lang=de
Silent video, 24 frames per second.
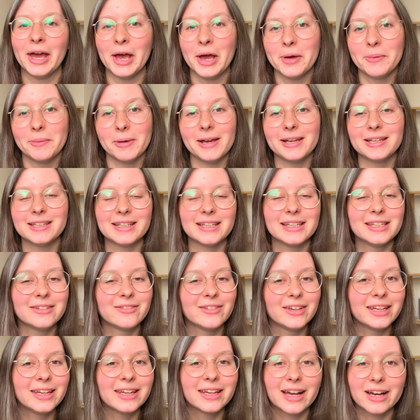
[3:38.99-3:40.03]
Möchte ich
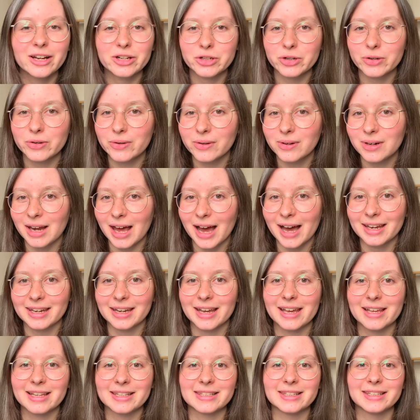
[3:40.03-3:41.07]
weniger Schokolade
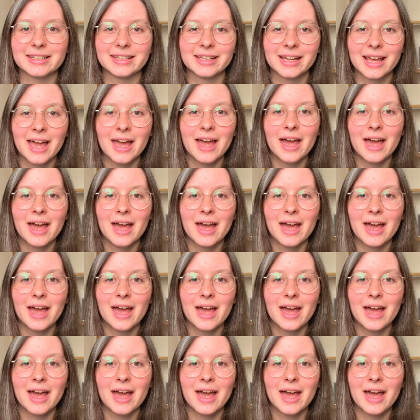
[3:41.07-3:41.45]
essen?